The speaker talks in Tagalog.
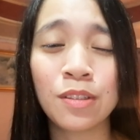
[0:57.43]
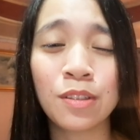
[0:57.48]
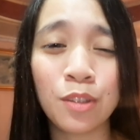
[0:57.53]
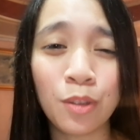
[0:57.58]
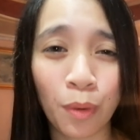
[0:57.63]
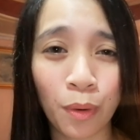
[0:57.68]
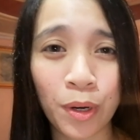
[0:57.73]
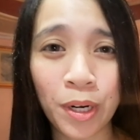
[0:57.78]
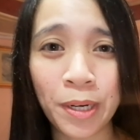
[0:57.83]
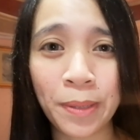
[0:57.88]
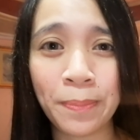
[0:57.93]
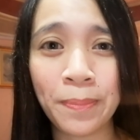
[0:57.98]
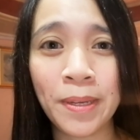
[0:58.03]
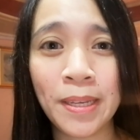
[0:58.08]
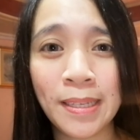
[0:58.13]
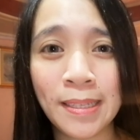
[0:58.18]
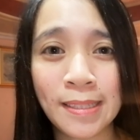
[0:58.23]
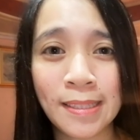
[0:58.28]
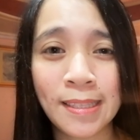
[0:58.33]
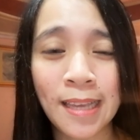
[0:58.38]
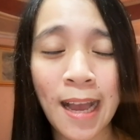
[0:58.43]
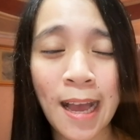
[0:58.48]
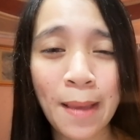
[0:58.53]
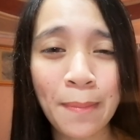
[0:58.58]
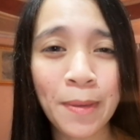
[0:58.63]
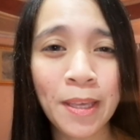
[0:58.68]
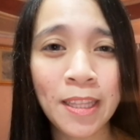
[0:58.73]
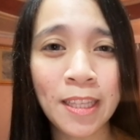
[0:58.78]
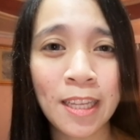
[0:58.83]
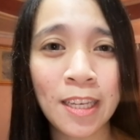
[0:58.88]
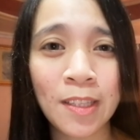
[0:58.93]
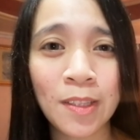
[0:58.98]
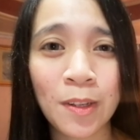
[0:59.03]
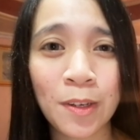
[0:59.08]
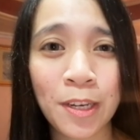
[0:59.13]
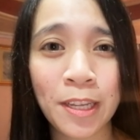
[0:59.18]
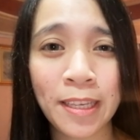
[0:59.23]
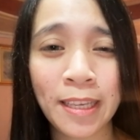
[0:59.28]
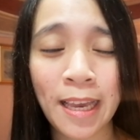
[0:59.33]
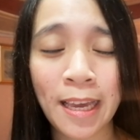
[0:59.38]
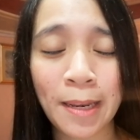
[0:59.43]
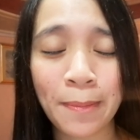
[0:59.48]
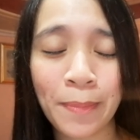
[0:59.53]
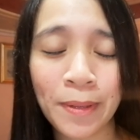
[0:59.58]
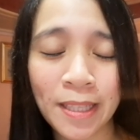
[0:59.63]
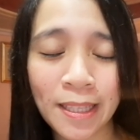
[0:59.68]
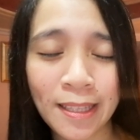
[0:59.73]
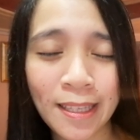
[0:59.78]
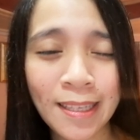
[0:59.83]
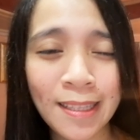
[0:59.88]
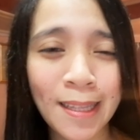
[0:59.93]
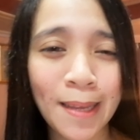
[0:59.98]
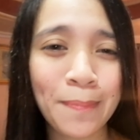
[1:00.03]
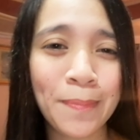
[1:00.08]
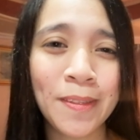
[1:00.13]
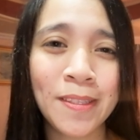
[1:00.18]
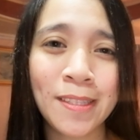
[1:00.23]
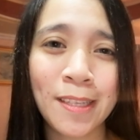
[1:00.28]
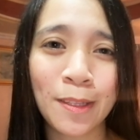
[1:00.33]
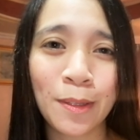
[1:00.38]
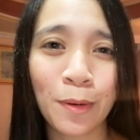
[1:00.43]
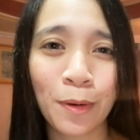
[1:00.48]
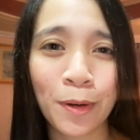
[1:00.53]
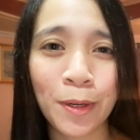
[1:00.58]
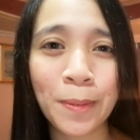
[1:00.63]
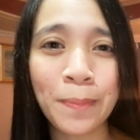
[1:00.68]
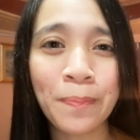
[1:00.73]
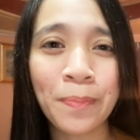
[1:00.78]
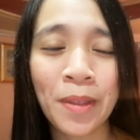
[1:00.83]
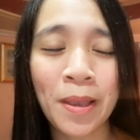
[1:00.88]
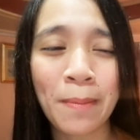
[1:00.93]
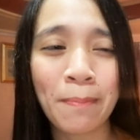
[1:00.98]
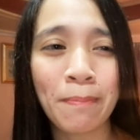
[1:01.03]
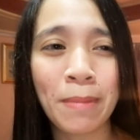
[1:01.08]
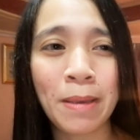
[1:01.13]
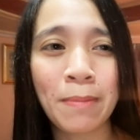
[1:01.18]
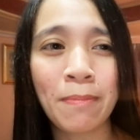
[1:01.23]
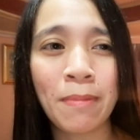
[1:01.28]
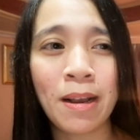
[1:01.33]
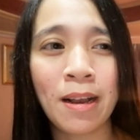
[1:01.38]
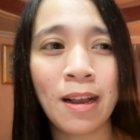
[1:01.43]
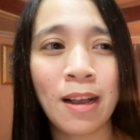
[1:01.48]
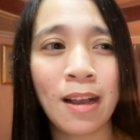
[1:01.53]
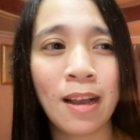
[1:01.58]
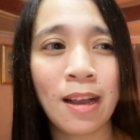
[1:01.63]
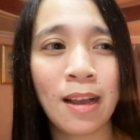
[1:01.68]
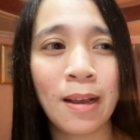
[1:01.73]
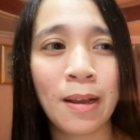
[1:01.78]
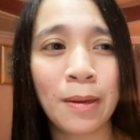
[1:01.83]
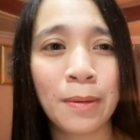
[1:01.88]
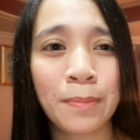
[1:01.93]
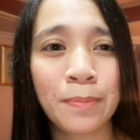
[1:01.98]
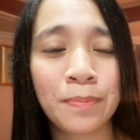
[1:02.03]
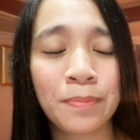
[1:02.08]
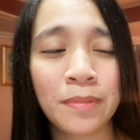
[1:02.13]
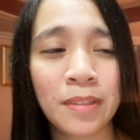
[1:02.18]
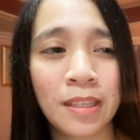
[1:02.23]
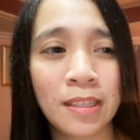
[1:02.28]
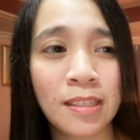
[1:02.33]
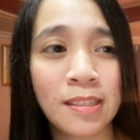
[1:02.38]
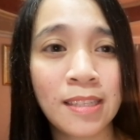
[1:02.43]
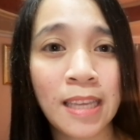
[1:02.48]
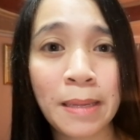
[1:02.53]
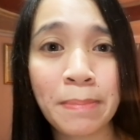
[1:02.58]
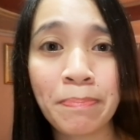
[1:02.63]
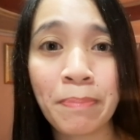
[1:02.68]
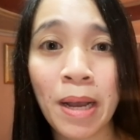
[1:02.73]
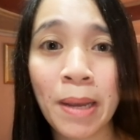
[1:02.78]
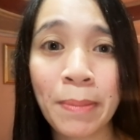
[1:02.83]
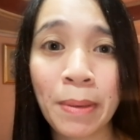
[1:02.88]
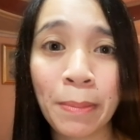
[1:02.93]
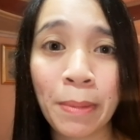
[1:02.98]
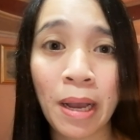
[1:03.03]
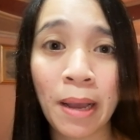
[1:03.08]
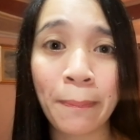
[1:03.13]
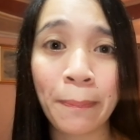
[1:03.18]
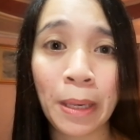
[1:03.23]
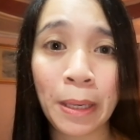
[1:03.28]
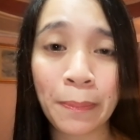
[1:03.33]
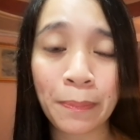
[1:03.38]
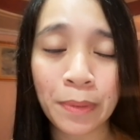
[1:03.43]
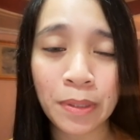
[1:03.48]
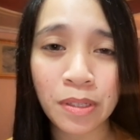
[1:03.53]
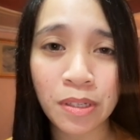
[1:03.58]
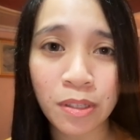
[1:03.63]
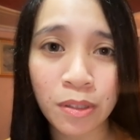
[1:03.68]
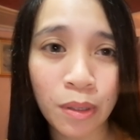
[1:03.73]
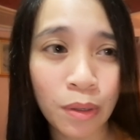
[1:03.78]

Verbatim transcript: dorm. Sa amin, ganito ang nangyari. Pagdating namin sa dorm, may mga, isasign pa kami mga papers